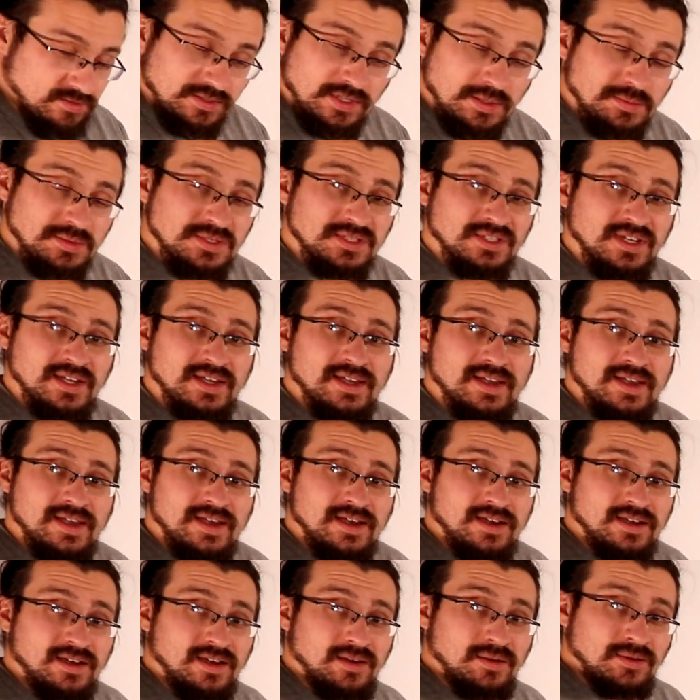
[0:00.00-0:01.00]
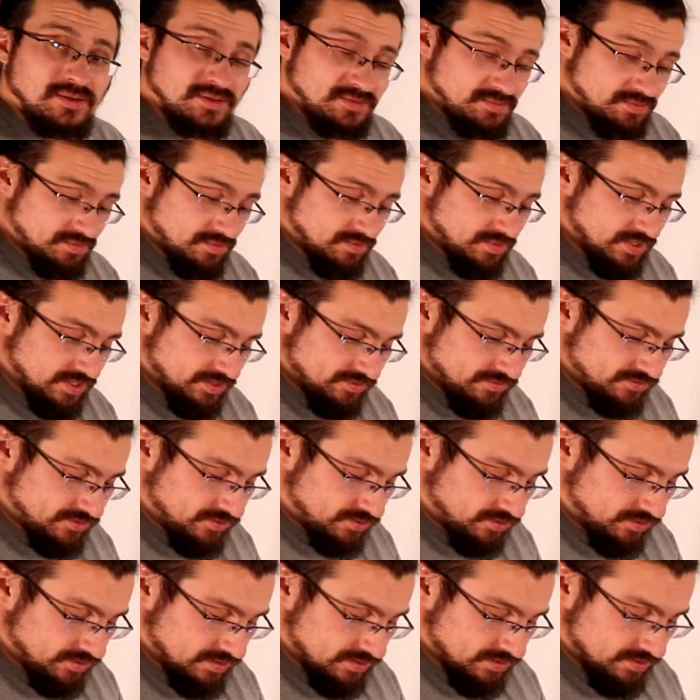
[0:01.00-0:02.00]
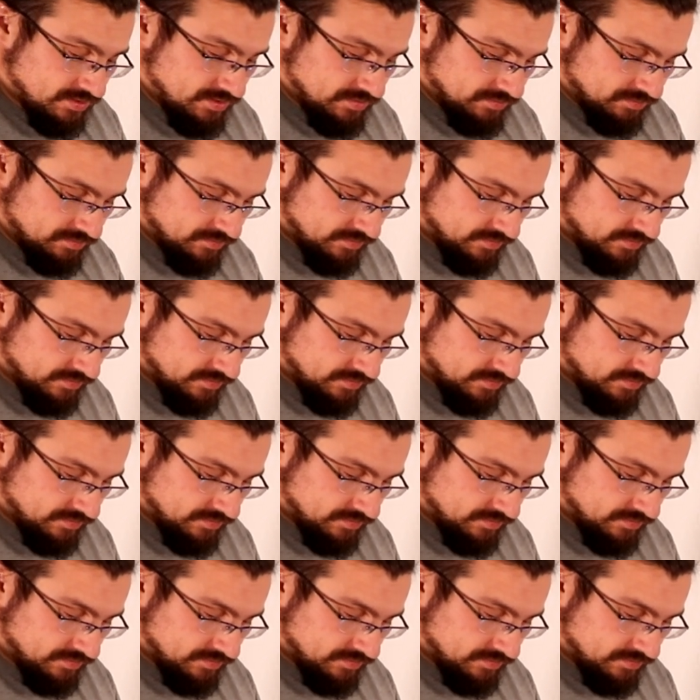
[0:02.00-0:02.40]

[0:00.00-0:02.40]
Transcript: Gibt es nachher Ärger mit meiner Freundin.